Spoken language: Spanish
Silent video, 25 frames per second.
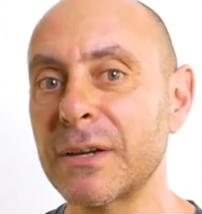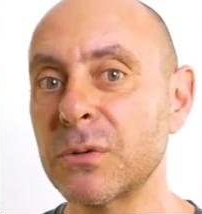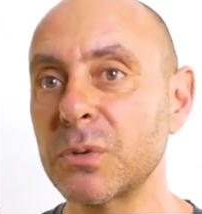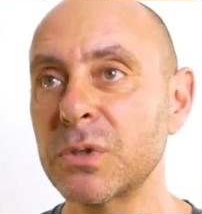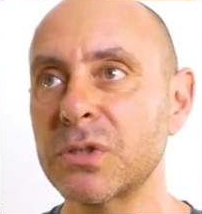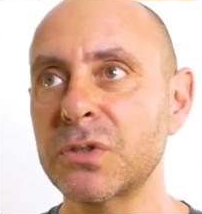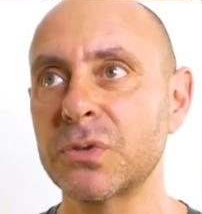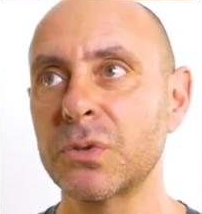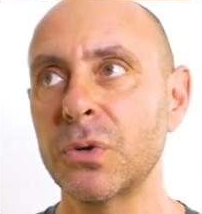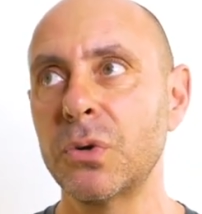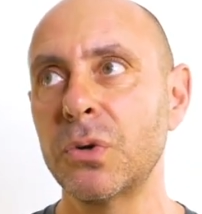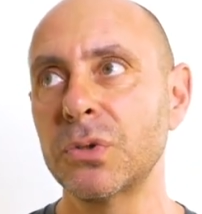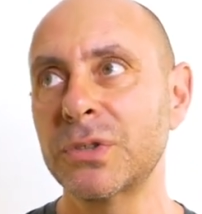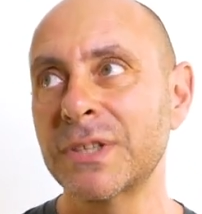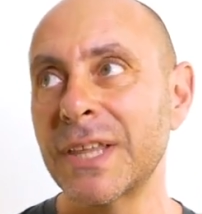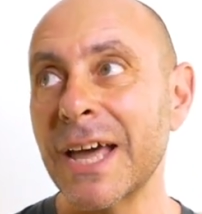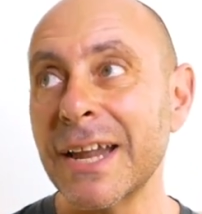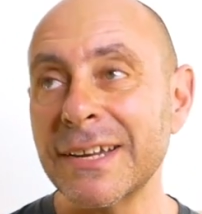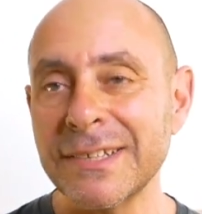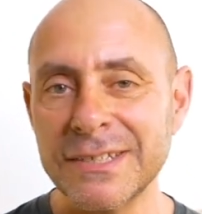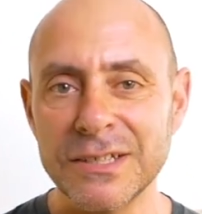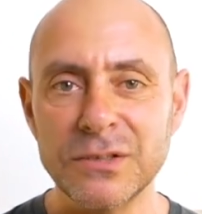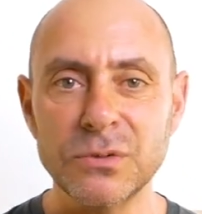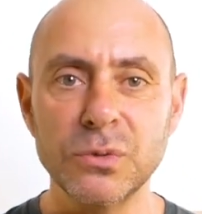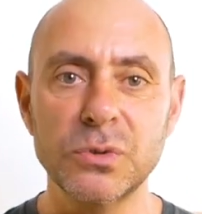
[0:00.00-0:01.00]
Nuestro
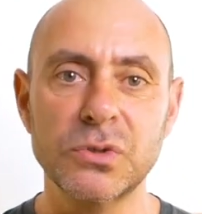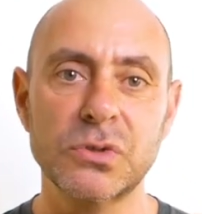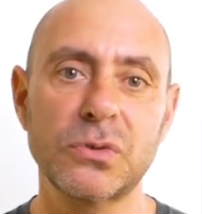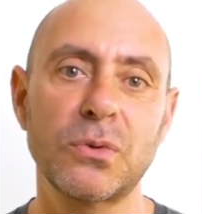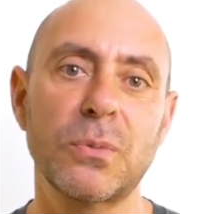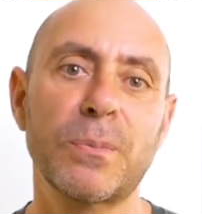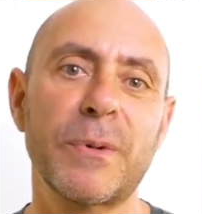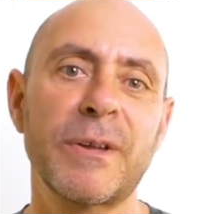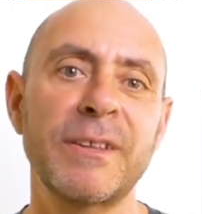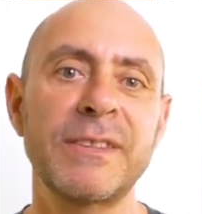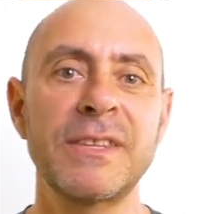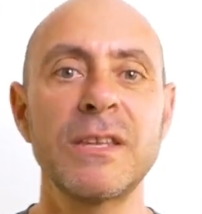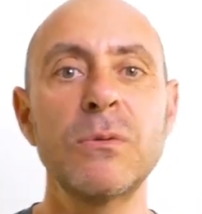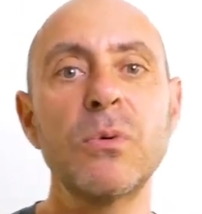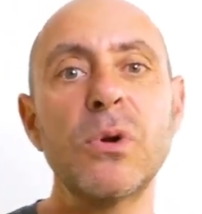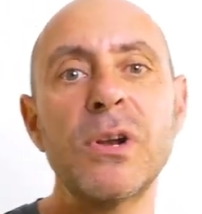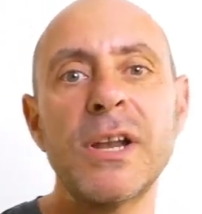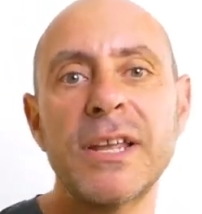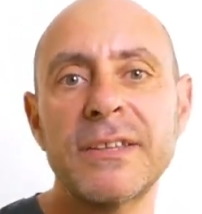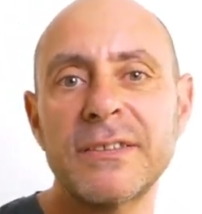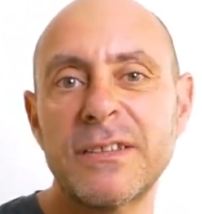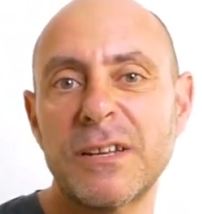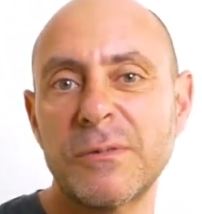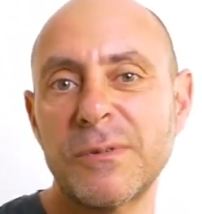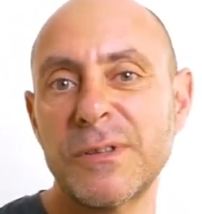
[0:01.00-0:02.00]
target, nuestro objetivo en
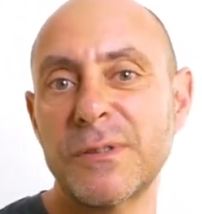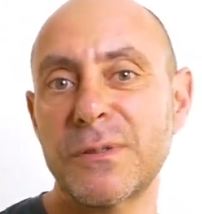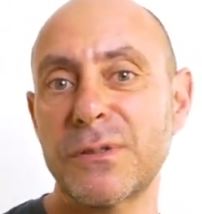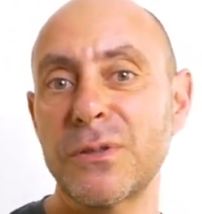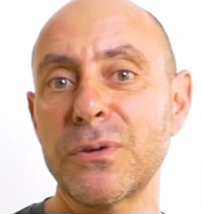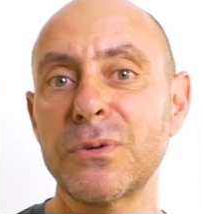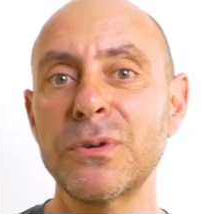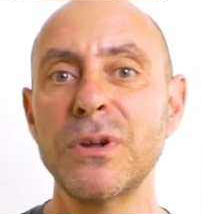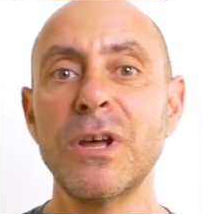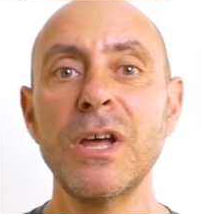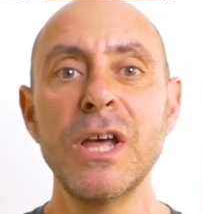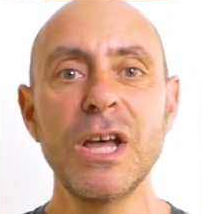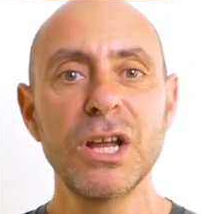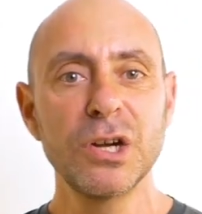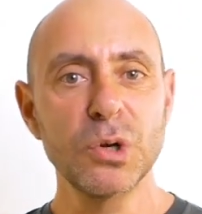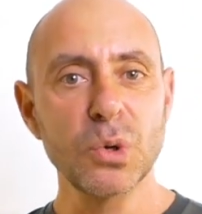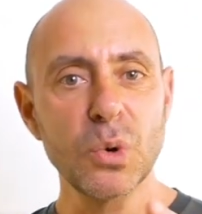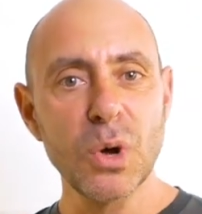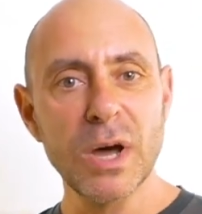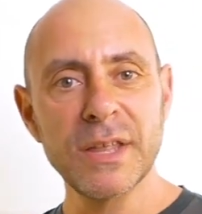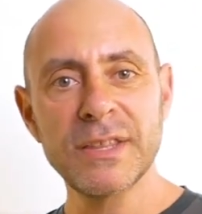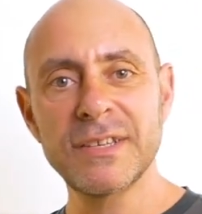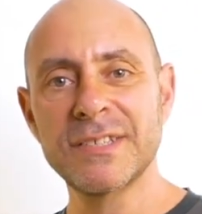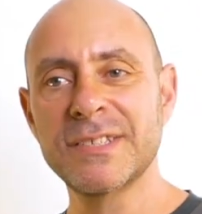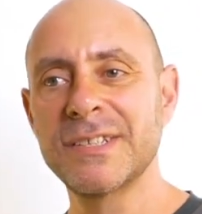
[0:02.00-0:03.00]
la intervención
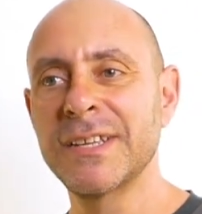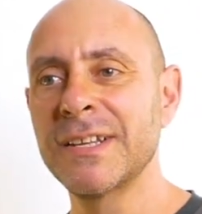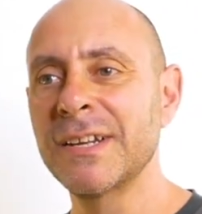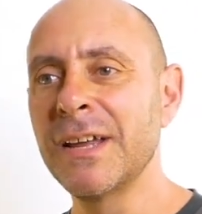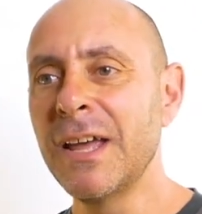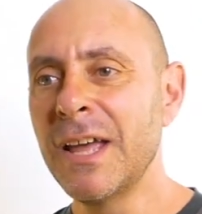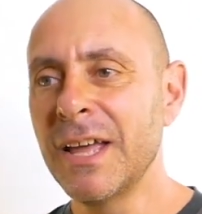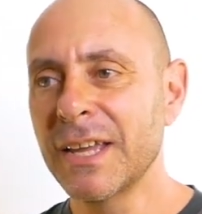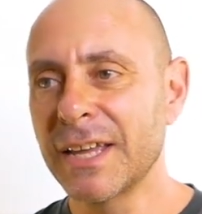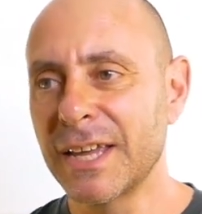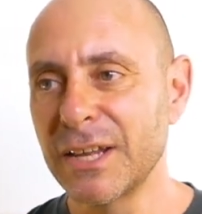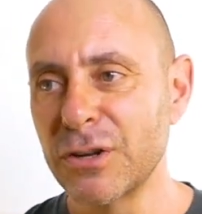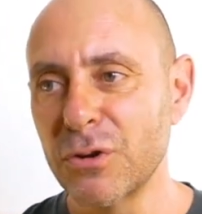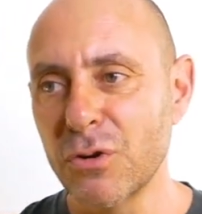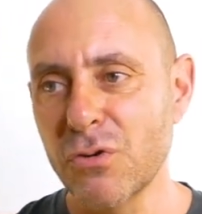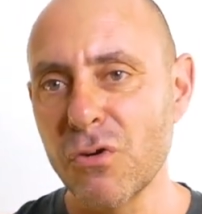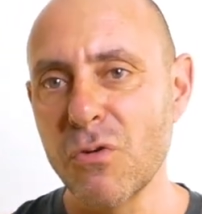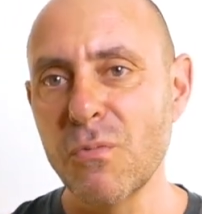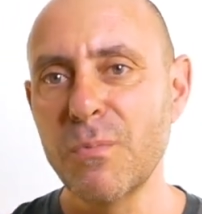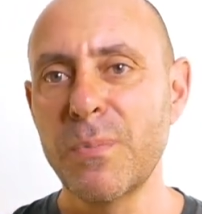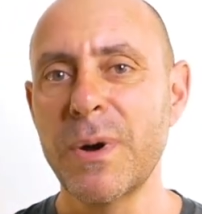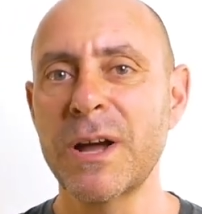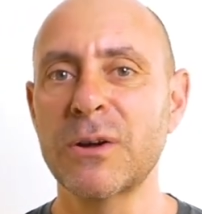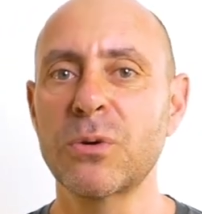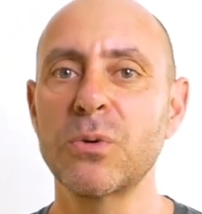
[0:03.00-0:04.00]
no ha de ser que no
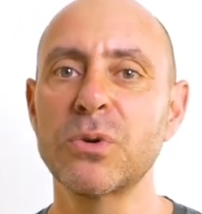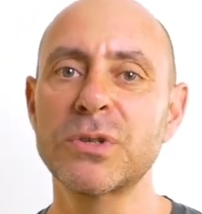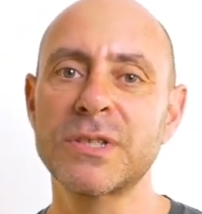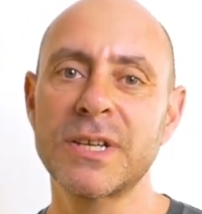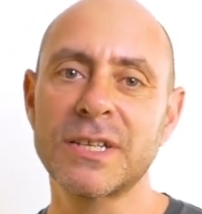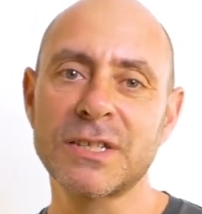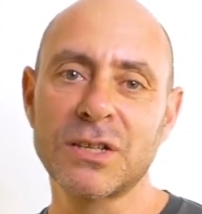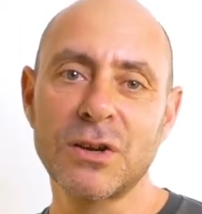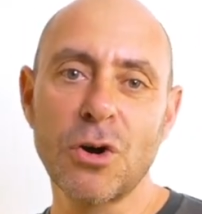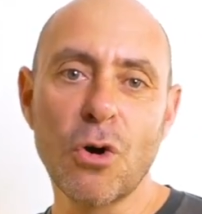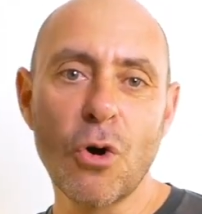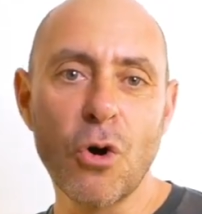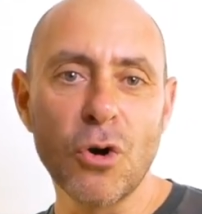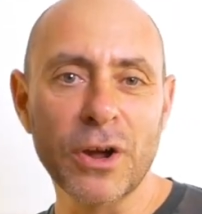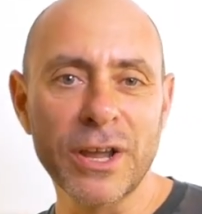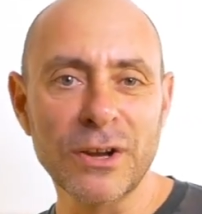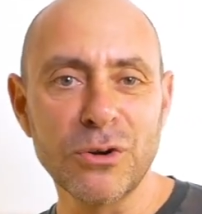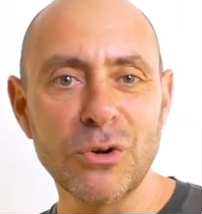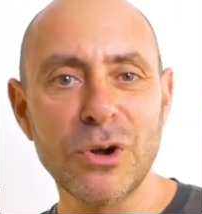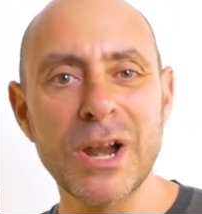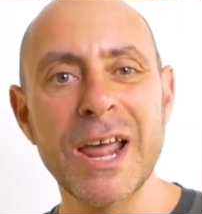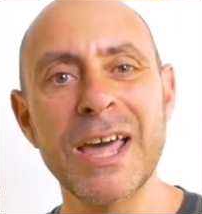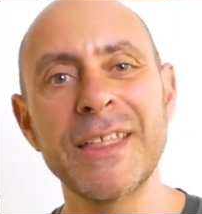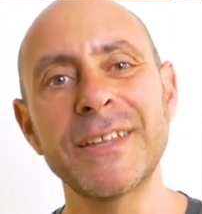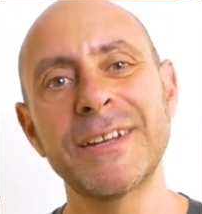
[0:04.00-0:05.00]
rompa cosas o que
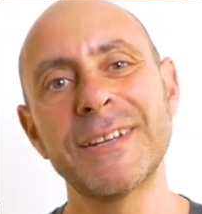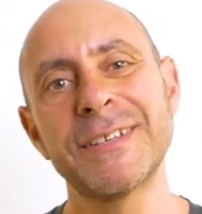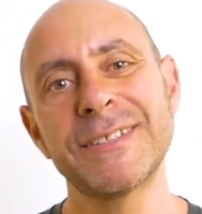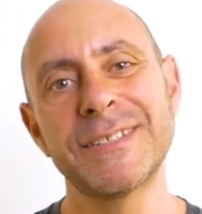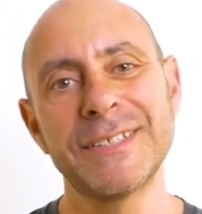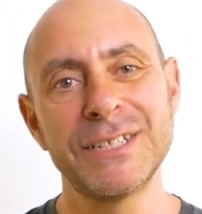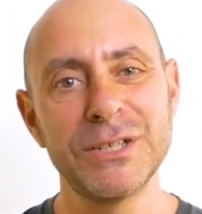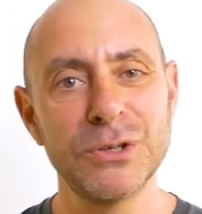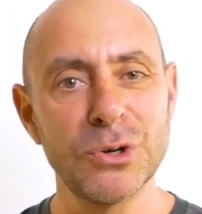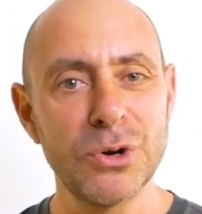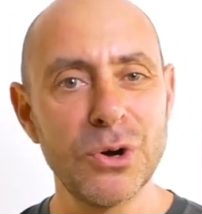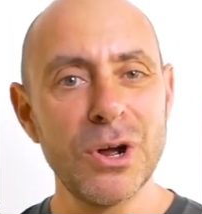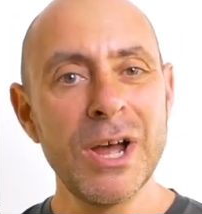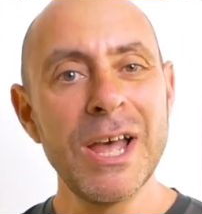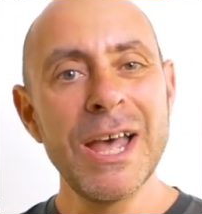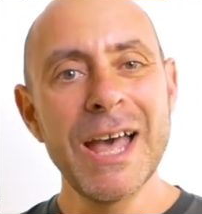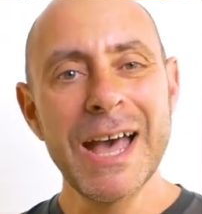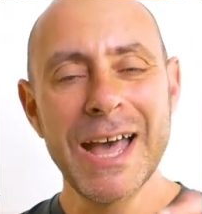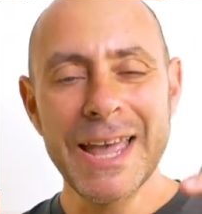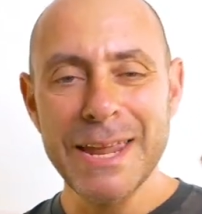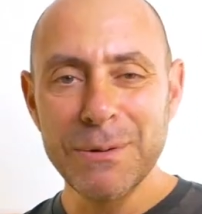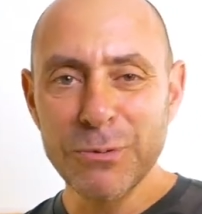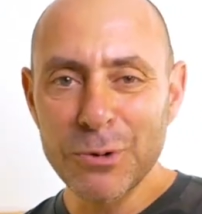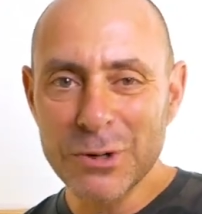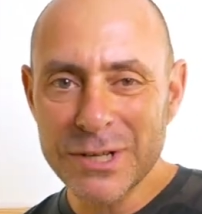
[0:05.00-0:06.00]
no ladre, sino
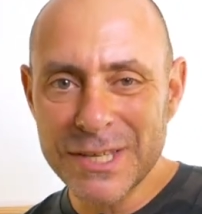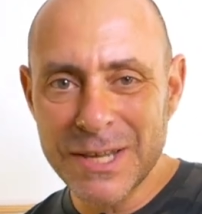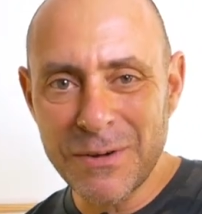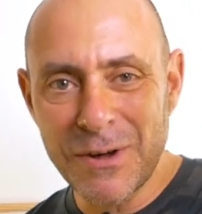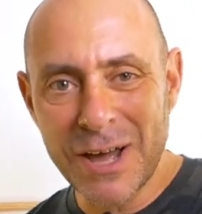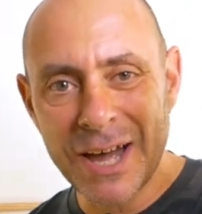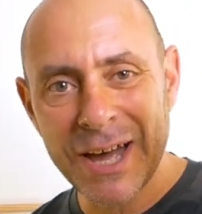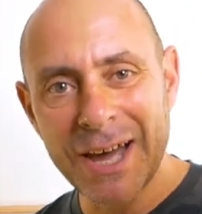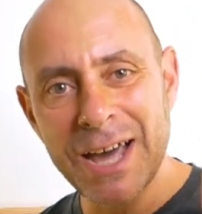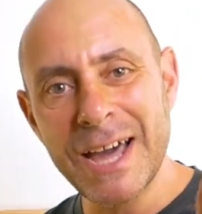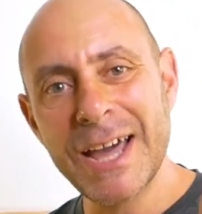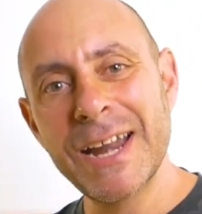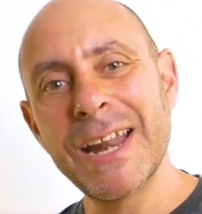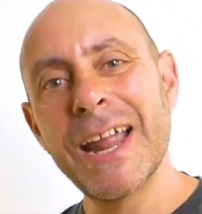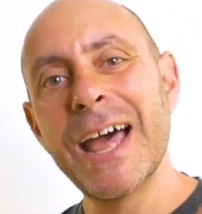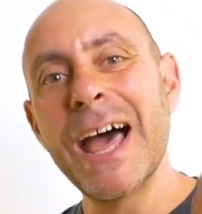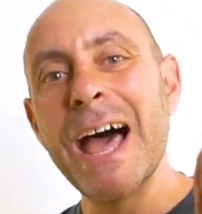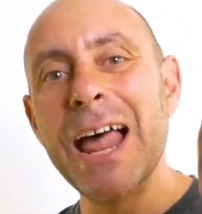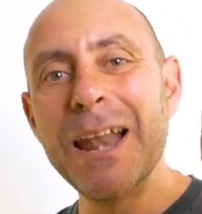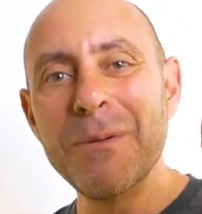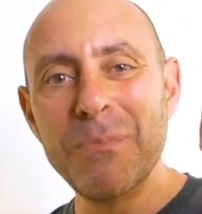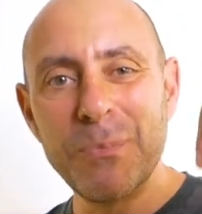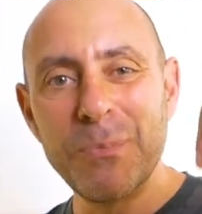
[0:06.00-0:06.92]
hemos de bajar al